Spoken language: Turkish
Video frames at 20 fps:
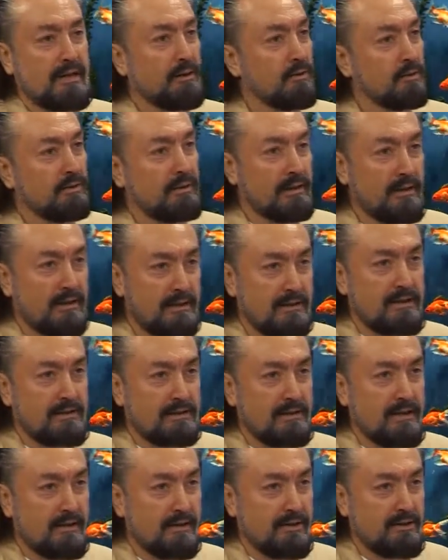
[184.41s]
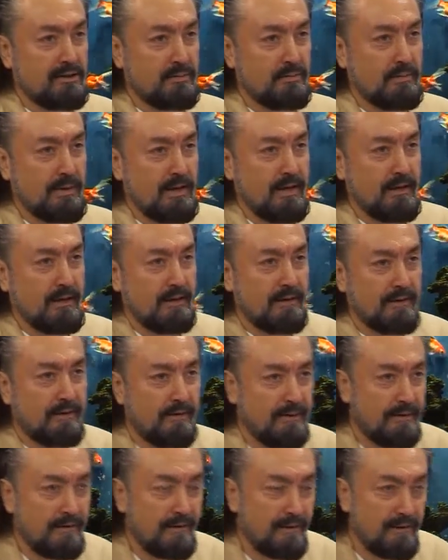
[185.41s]
Yani İnşallah. ondan gerisine sen karışma İnşallah. yani.
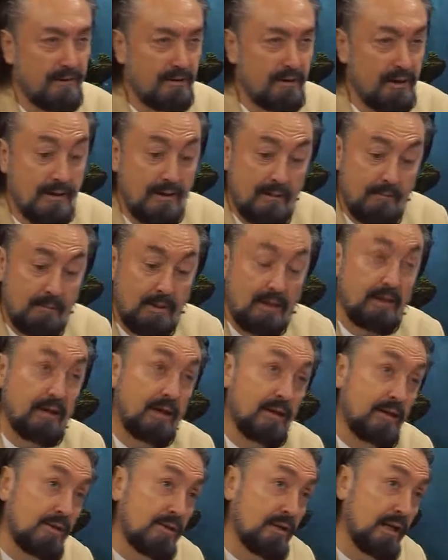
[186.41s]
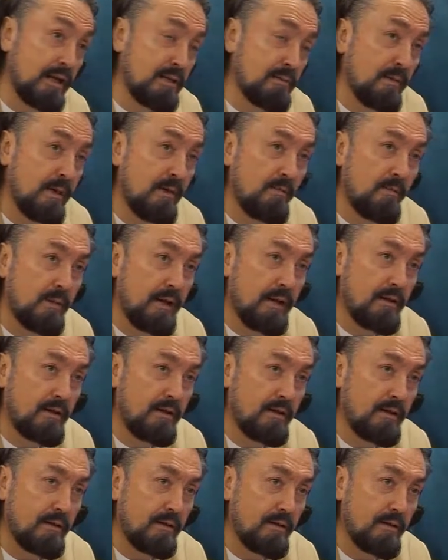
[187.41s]
İnşallah. Bak karınca ezmem ben.